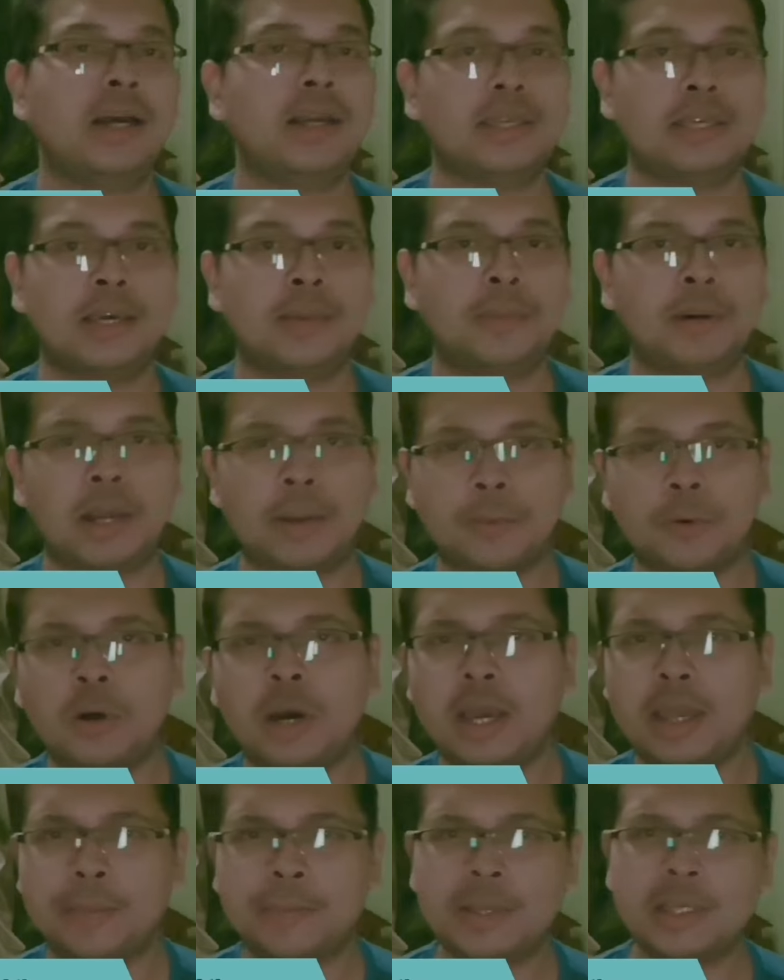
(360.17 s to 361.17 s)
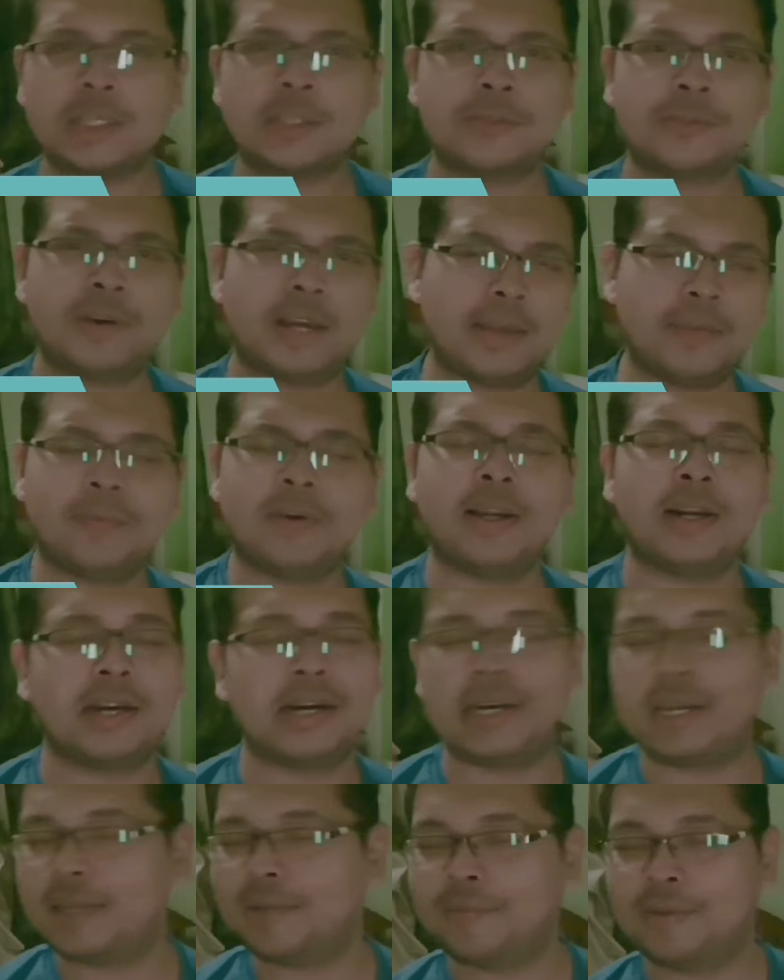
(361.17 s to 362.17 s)
हाँ यहाँ पर आपको आई का
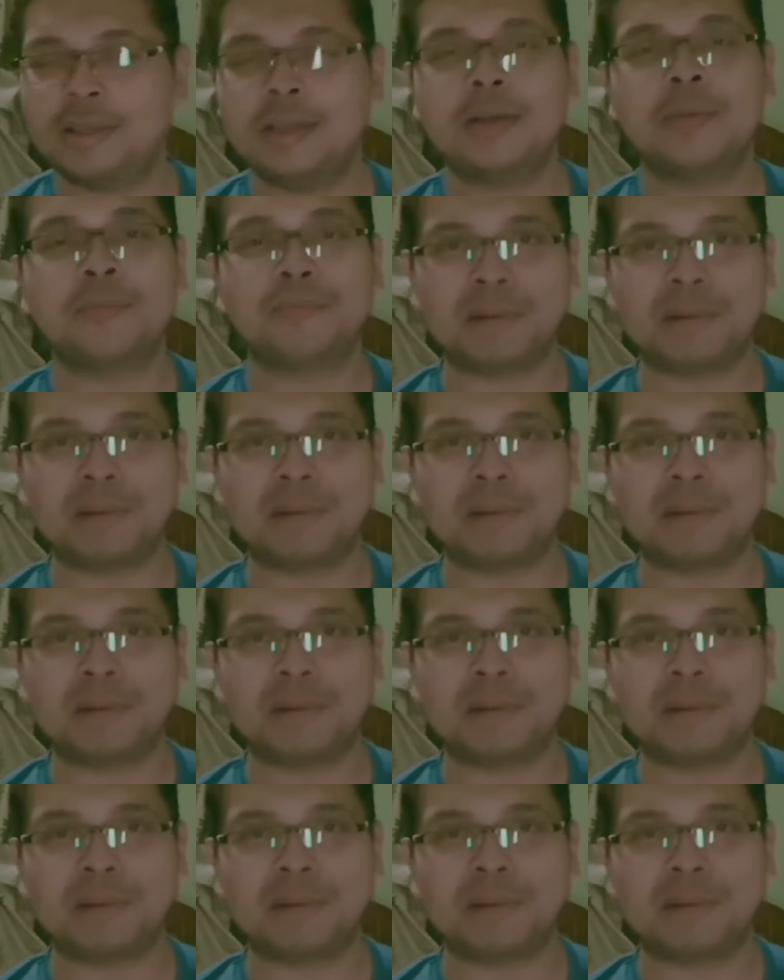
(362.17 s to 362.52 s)
रेटिंग भी